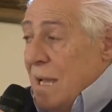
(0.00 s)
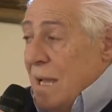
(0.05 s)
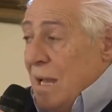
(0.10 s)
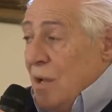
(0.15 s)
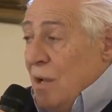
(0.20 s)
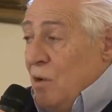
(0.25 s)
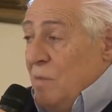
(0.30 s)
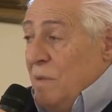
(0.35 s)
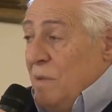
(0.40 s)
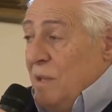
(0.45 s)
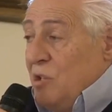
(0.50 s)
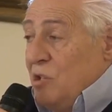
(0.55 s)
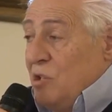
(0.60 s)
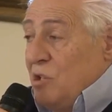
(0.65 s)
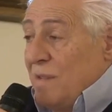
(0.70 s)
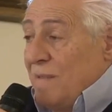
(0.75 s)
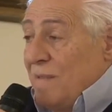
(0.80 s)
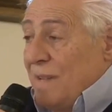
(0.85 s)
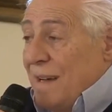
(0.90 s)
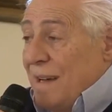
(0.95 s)
e lui mi
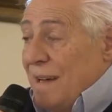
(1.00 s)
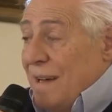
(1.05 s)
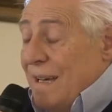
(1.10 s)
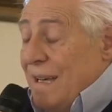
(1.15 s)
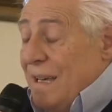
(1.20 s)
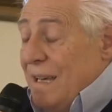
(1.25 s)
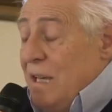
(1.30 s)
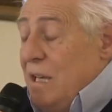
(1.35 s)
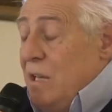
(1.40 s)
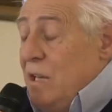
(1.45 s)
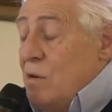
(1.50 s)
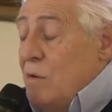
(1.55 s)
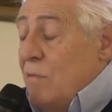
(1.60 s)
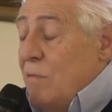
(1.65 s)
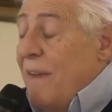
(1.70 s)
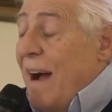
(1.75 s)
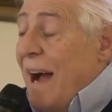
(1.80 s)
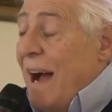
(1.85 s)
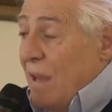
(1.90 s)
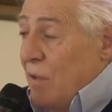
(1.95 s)
diceva, io
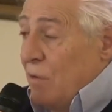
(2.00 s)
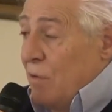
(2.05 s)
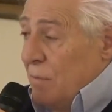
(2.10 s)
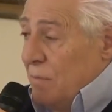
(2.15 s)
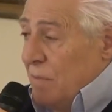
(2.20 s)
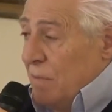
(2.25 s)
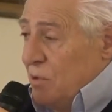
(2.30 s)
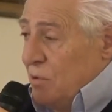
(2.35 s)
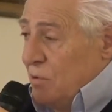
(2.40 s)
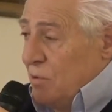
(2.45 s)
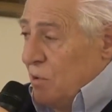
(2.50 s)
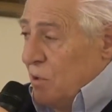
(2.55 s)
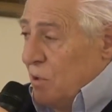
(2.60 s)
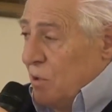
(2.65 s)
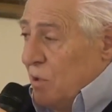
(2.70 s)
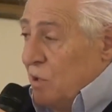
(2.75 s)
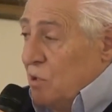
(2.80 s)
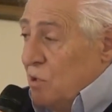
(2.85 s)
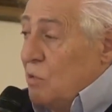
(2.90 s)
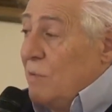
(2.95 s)
vado a
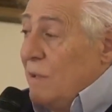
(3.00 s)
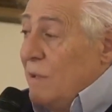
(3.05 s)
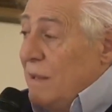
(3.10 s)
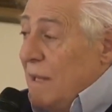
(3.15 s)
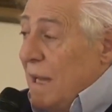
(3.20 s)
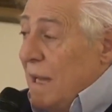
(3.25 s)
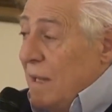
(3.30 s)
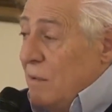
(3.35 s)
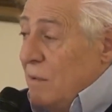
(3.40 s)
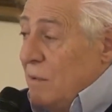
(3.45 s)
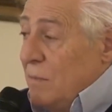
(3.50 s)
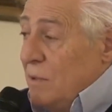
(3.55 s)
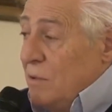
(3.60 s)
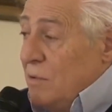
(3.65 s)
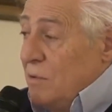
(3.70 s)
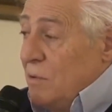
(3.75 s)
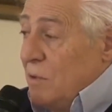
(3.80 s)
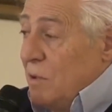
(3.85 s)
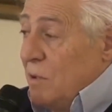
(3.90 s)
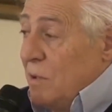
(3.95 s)
Meggiugorie, sono andato a
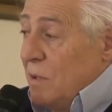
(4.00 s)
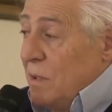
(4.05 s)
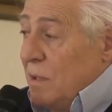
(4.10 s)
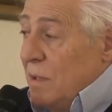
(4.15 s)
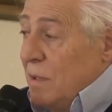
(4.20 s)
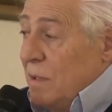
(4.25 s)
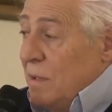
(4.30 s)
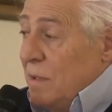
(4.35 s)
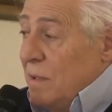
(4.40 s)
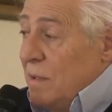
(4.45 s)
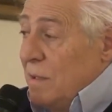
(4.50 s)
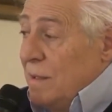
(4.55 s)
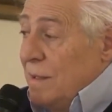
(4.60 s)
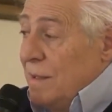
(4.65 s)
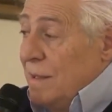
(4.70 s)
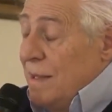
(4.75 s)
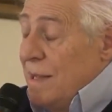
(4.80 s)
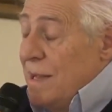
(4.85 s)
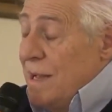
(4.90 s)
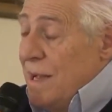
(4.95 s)
Meggiugorie,
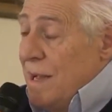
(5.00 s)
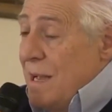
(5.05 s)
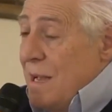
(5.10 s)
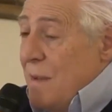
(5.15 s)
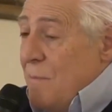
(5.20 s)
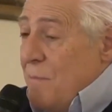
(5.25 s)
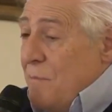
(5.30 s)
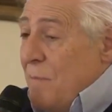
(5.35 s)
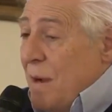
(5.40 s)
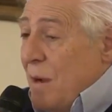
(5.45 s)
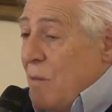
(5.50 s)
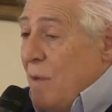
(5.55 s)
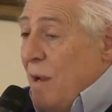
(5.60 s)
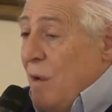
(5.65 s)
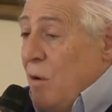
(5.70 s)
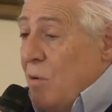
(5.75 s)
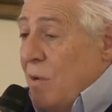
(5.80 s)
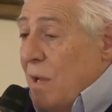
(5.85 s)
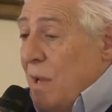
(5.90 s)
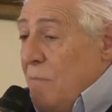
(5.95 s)
ma
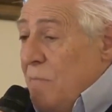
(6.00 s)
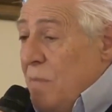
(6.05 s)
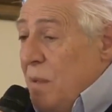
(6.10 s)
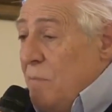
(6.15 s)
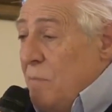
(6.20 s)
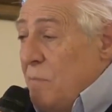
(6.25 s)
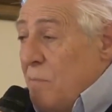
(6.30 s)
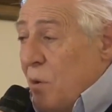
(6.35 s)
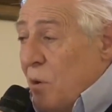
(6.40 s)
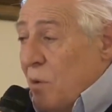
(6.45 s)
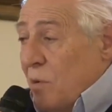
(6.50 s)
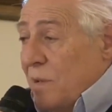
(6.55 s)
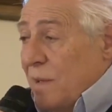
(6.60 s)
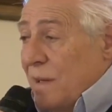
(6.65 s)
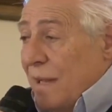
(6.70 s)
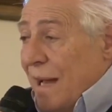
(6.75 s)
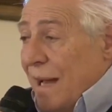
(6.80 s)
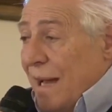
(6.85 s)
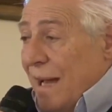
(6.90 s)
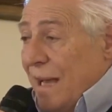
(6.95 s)
quello che mi
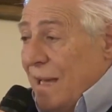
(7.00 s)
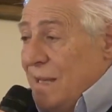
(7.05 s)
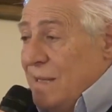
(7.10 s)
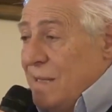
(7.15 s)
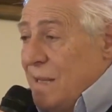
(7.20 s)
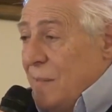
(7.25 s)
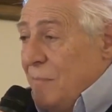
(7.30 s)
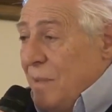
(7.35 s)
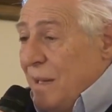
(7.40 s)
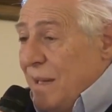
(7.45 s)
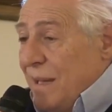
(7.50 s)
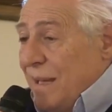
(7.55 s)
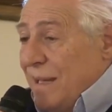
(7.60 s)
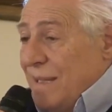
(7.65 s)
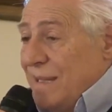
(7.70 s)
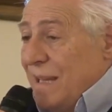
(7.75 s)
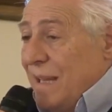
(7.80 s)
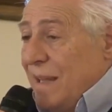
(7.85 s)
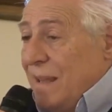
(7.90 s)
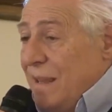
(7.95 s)
importa è sapere
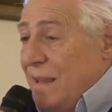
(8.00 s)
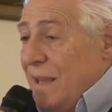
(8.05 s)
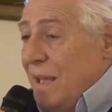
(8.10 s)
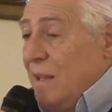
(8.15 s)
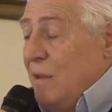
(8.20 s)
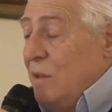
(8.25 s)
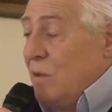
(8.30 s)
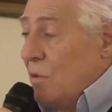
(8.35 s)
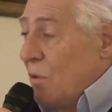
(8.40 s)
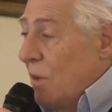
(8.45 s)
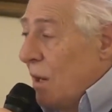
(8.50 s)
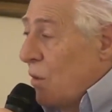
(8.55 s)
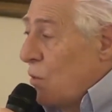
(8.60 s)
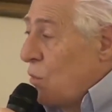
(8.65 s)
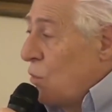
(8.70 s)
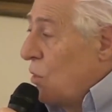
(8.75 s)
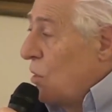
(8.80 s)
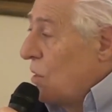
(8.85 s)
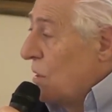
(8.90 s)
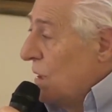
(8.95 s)
se dentro al
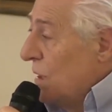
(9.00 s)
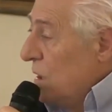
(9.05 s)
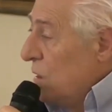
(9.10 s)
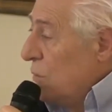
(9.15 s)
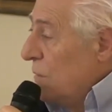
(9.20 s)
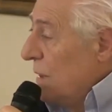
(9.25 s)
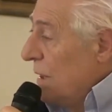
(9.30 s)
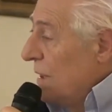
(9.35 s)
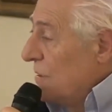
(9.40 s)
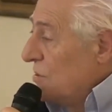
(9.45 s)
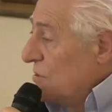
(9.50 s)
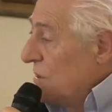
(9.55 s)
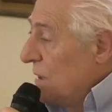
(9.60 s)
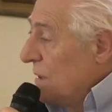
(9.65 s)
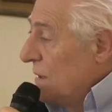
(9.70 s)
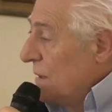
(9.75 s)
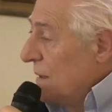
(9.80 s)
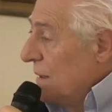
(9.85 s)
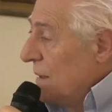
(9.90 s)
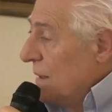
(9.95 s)
cuore di quella
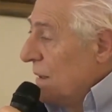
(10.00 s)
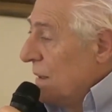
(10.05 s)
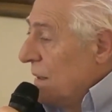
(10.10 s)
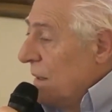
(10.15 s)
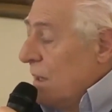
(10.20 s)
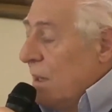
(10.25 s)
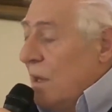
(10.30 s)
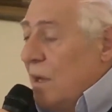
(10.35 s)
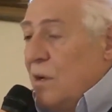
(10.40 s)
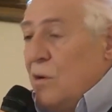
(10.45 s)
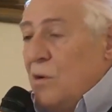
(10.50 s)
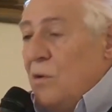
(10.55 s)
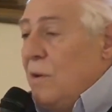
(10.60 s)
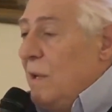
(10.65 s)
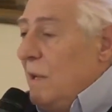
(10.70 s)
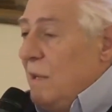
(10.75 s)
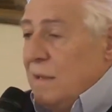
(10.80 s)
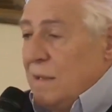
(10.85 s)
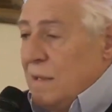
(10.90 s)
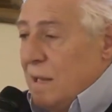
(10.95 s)
gente non
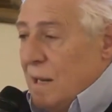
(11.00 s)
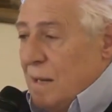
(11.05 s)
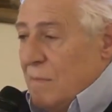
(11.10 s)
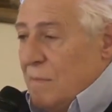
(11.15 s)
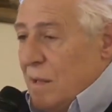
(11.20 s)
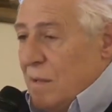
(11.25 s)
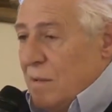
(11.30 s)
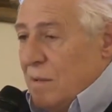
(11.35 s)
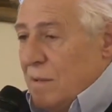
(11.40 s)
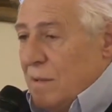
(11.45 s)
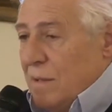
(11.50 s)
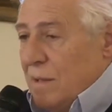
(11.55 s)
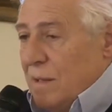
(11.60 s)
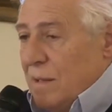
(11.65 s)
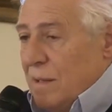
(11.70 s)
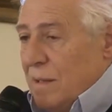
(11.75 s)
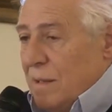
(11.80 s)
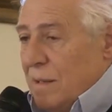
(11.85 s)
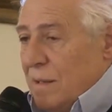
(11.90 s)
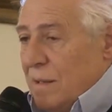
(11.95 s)
entra la Madonna,
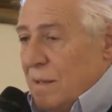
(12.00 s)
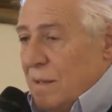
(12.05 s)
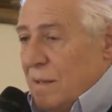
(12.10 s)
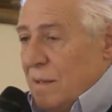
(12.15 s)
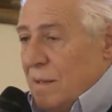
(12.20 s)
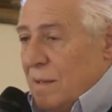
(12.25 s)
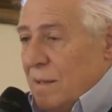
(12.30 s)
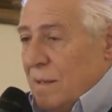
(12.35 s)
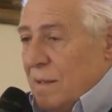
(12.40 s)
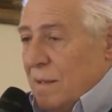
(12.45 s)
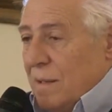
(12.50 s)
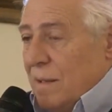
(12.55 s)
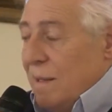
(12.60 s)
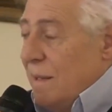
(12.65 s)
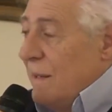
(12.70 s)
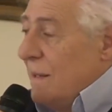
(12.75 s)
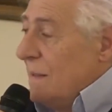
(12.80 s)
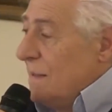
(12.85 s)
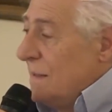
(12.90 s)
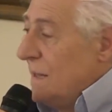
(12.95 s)

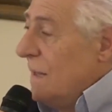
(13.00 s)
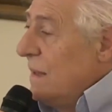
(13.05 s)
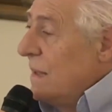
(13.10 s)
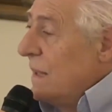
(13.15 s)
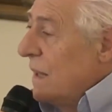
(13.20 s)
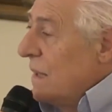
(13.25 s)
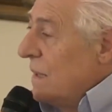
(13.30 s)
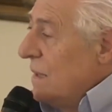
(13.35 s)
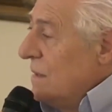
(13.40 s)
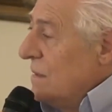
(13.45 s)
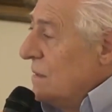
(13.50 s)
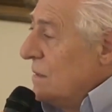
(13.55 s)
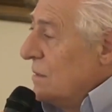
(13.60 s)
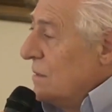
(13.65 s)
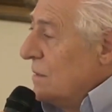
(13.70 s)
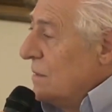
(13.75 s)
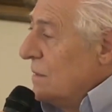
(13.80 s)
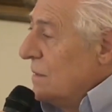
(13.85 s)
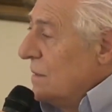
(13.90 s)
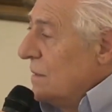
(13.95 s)
se entra
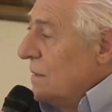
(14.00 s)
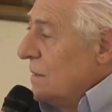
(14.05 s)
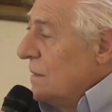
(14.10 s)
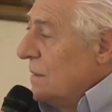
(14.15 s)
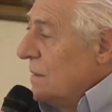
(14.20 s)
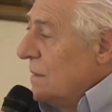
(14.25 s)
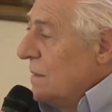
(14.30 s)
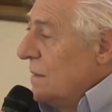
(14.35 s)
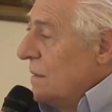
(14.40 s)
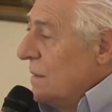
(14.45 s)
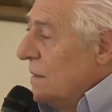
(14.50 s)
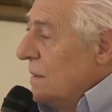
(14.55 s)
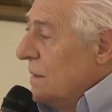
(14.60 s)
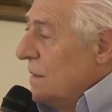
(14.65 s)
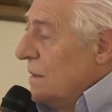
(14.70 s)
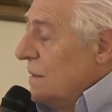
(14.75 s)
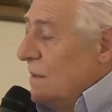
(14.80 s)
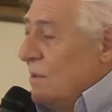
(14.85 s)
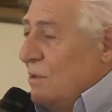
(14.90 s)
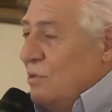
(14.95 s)
Cristo.
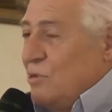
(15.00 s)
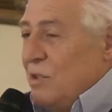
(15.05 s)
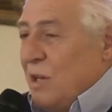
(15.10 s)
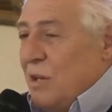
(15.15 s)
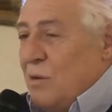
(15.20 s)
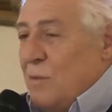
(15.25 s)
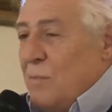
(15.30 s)
Cioè